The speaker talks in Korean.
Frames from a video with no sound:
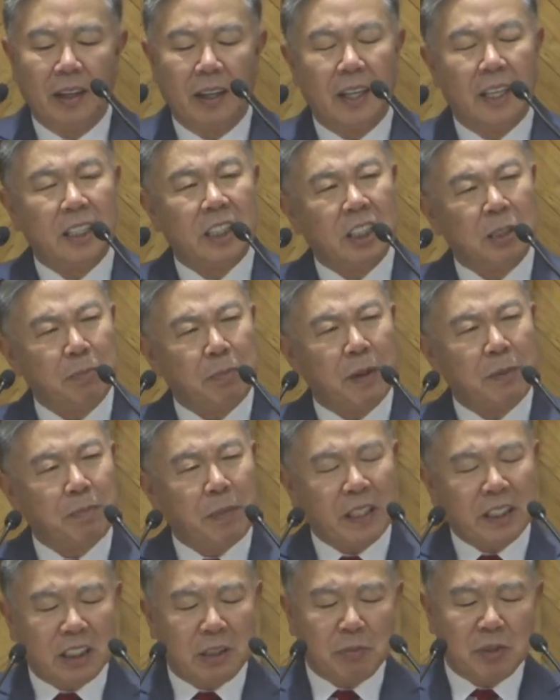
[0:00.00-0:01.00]
10편
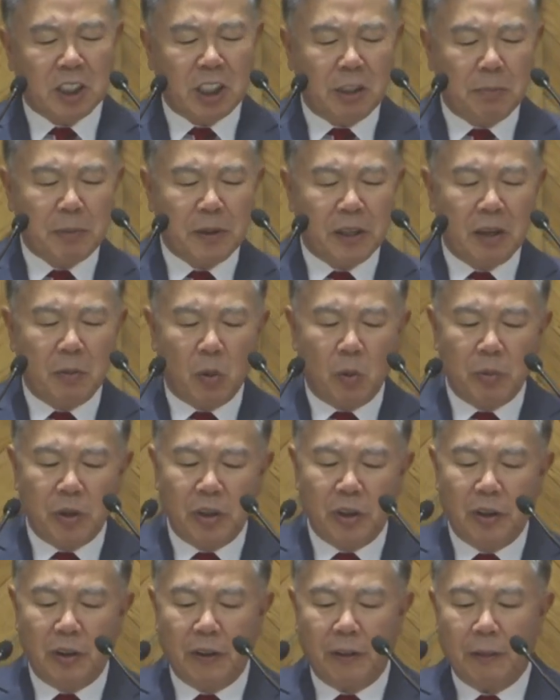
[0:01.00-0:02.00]
117편에
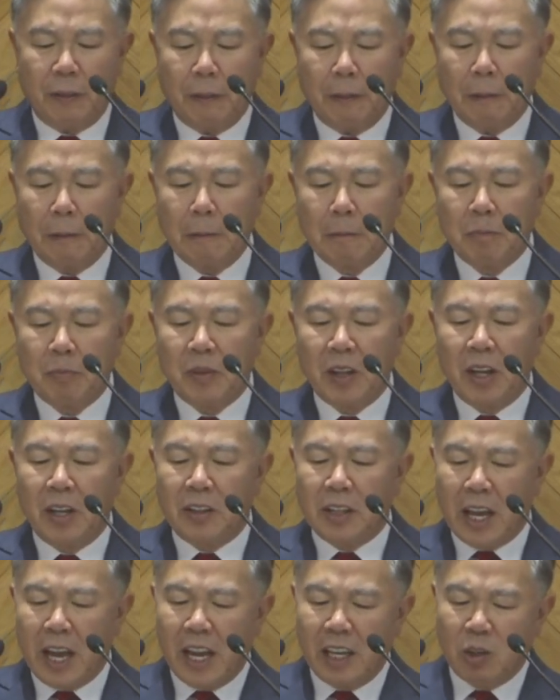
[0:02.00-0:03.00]
보면
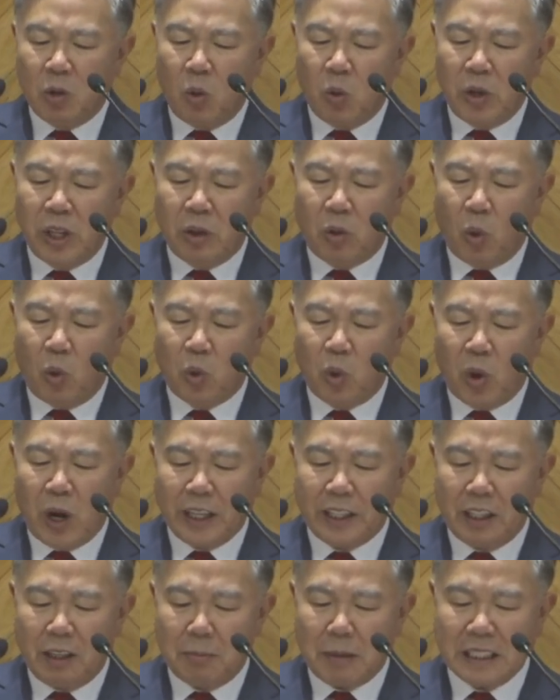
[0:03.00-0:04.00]
내 영혼이
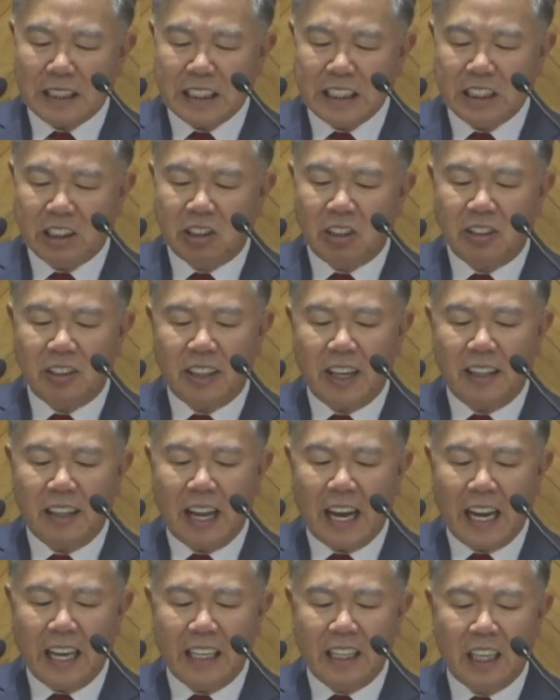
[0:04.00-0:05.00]
고요하기를 마치 젖된
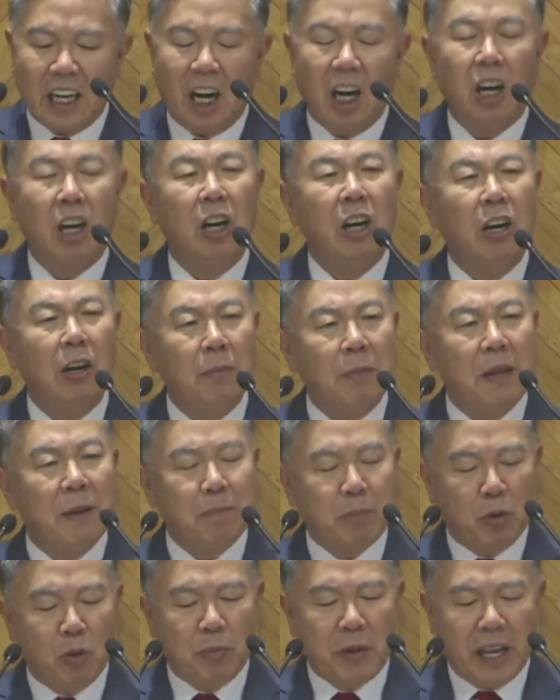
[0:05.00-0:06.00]
아이가 어미
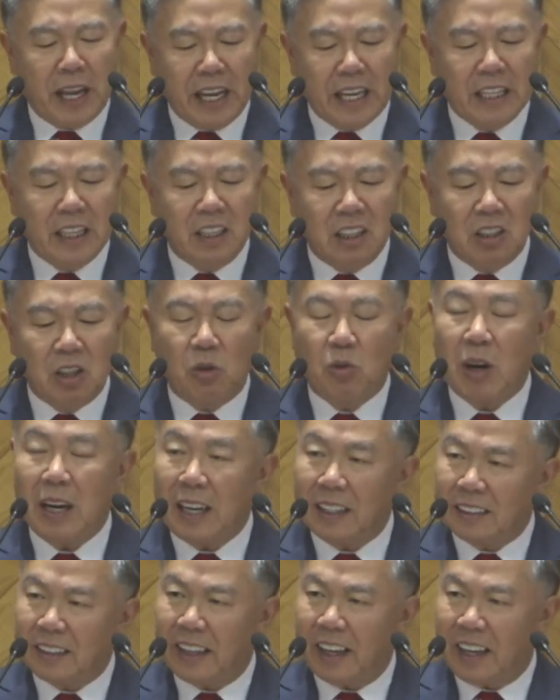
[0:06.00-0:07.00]
품에 있는 것과
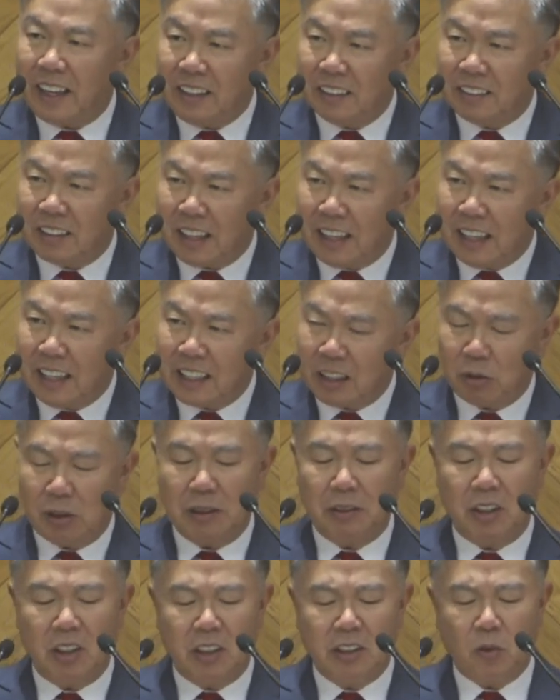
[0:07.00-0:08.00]
같게 하였다라고
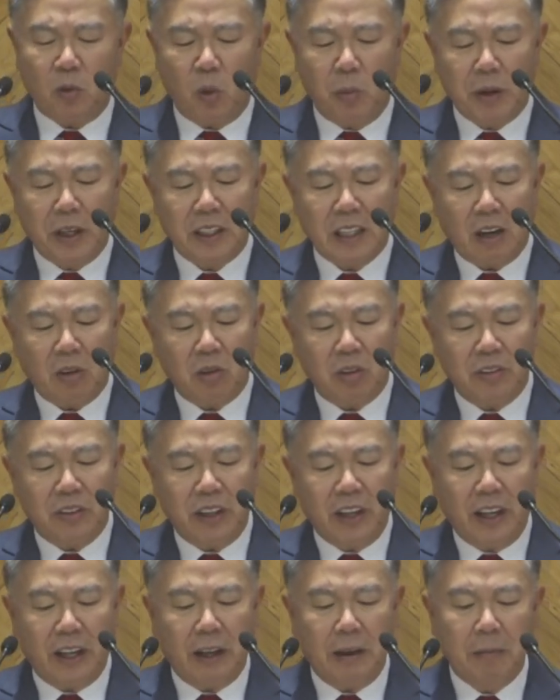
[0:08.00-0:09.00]
하는 그런 고백이
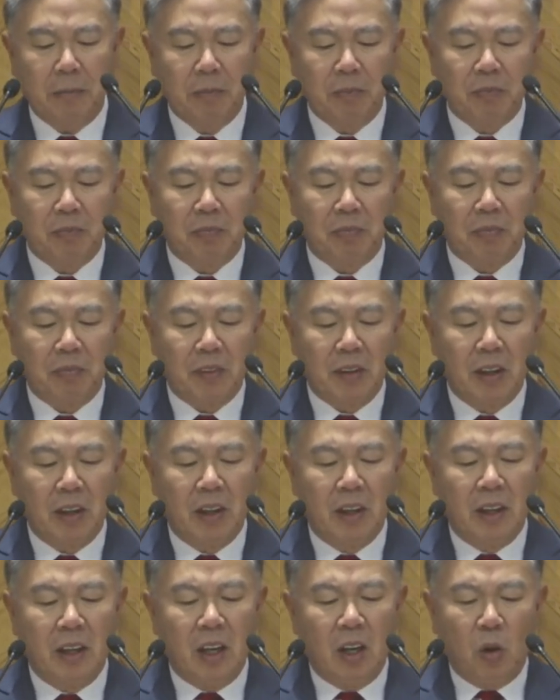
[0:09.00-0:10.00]
나오는데
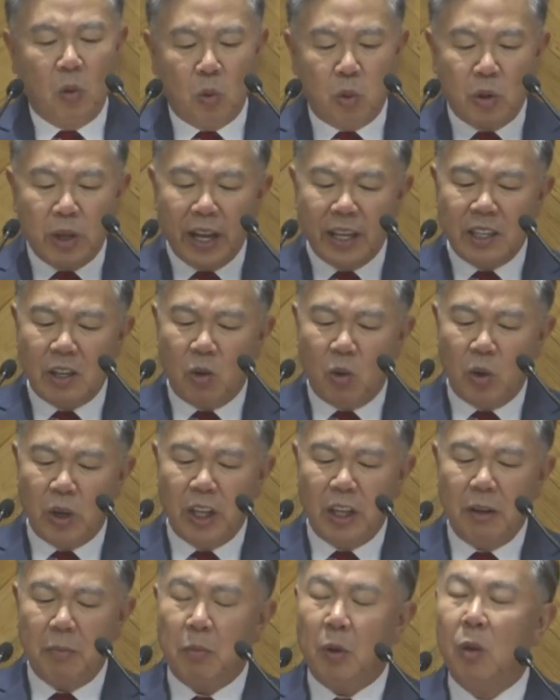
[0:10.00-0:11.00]
우리의
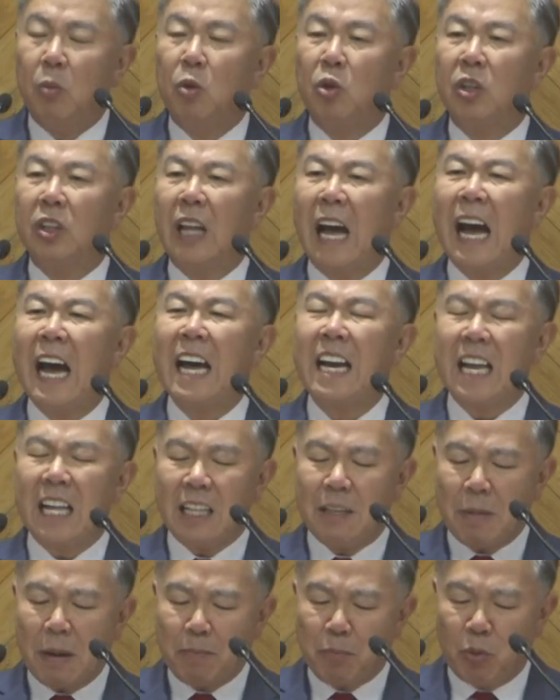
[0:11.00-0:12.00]
영혼이 머무는
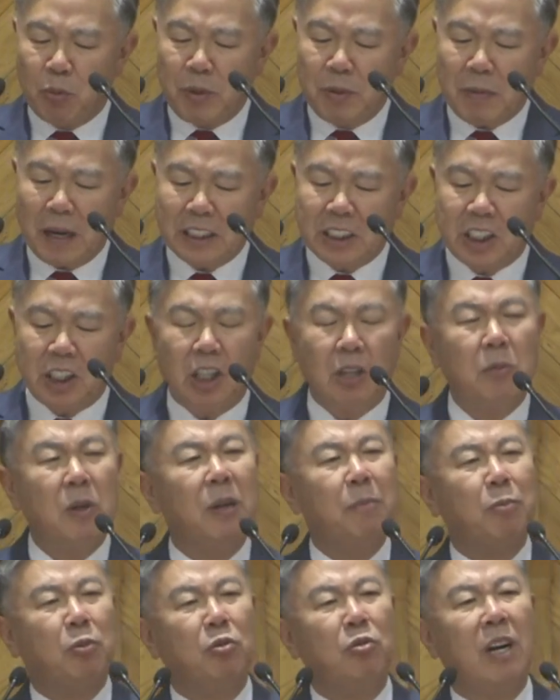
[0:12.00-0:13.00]
하나님의 품이 마치
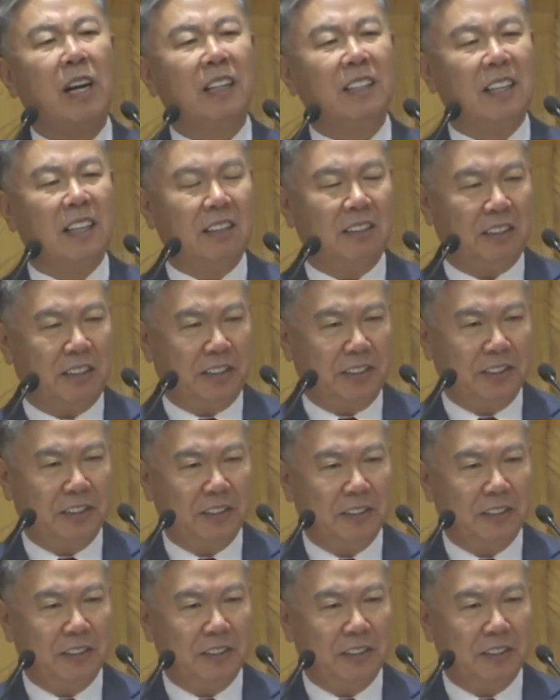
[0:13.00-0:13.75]
어머니 품과 같다는 거예요.